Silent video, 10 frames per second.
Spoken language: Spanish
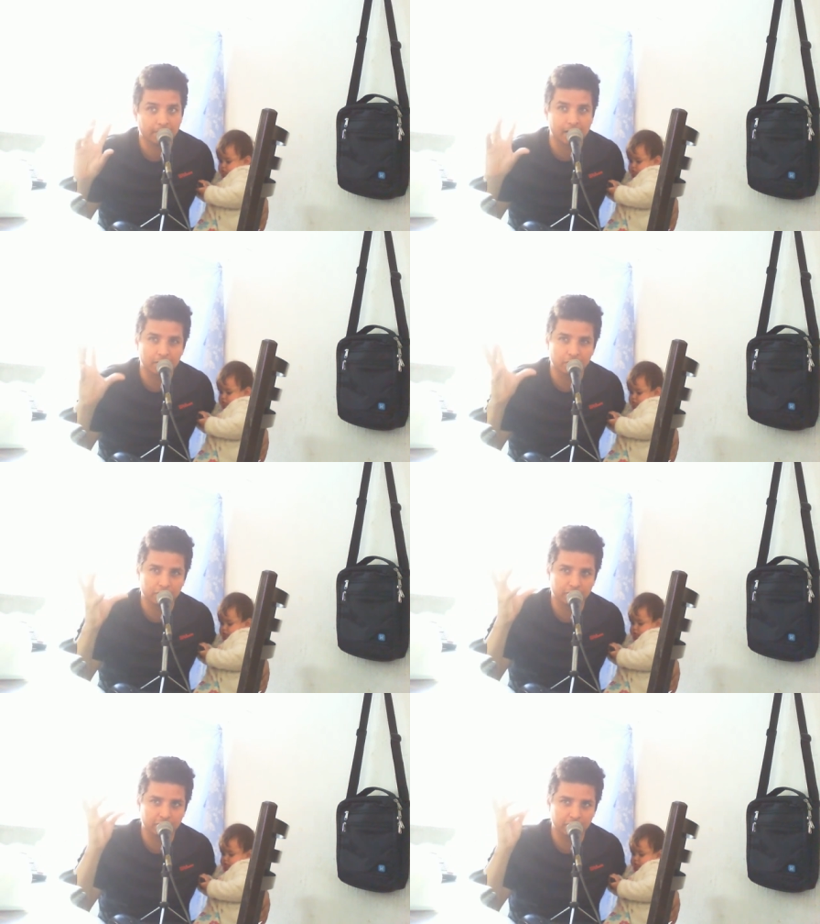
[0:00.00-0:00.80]

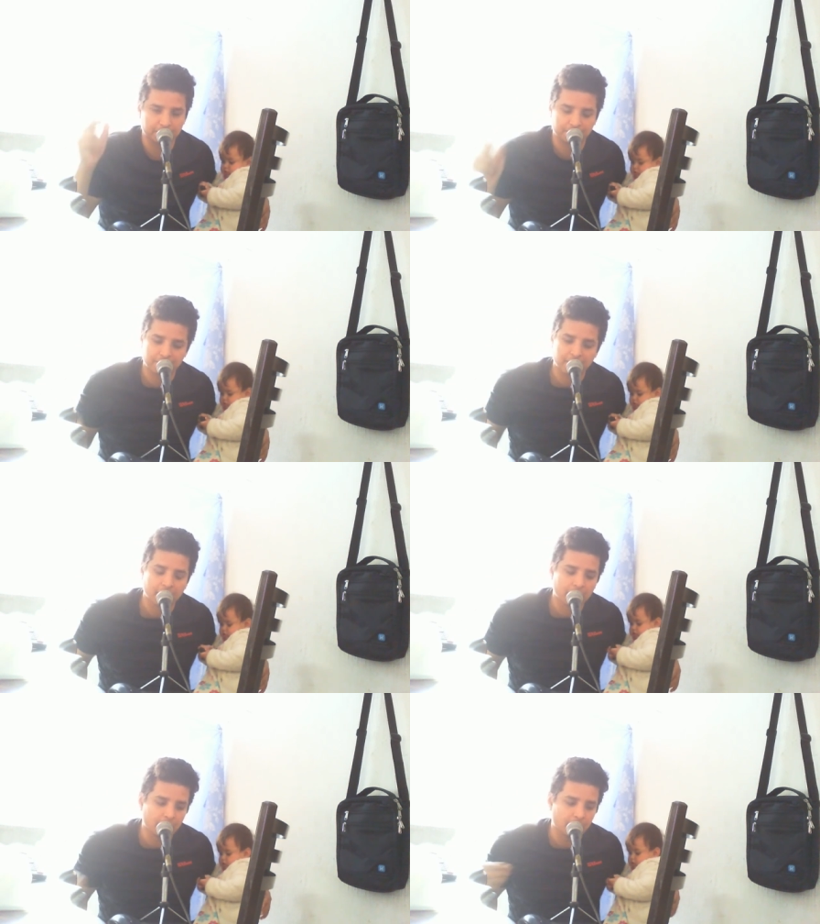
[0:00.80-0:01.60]
verdosos.
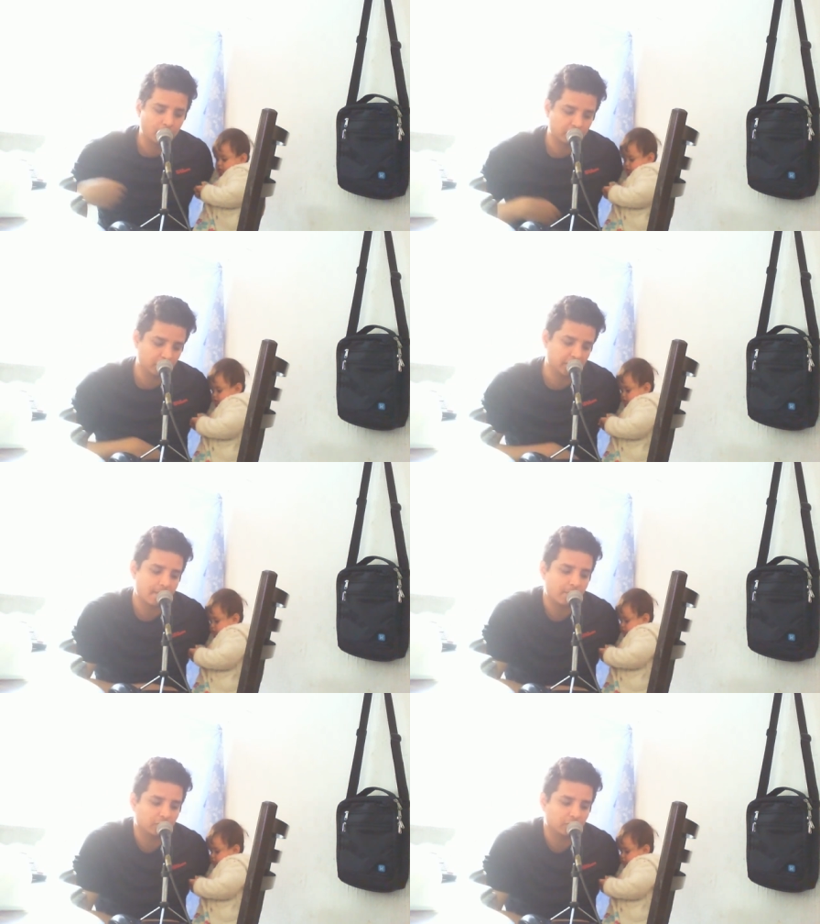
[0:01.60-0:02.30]
Por eso le